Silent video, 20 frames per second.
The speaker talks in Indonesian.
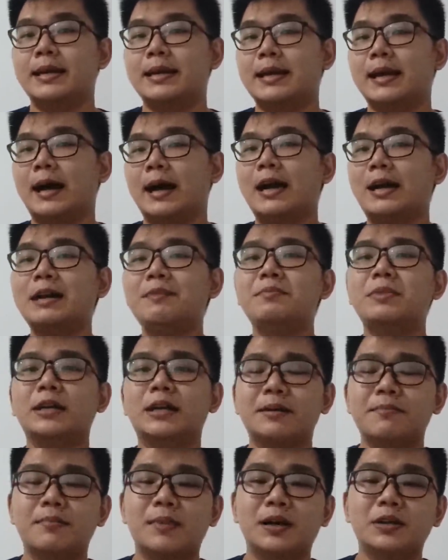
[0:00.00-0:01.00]
yang akan
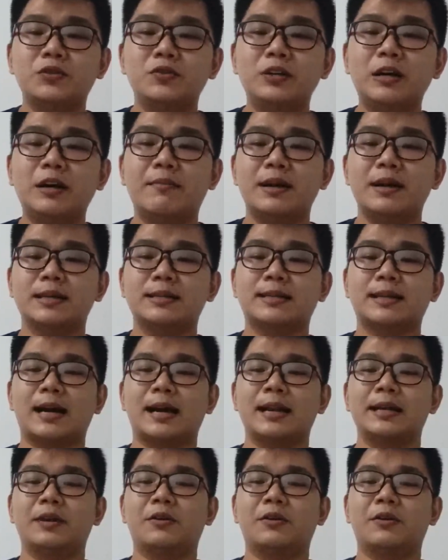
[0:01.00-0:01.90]
berkembang juga banyak sekali.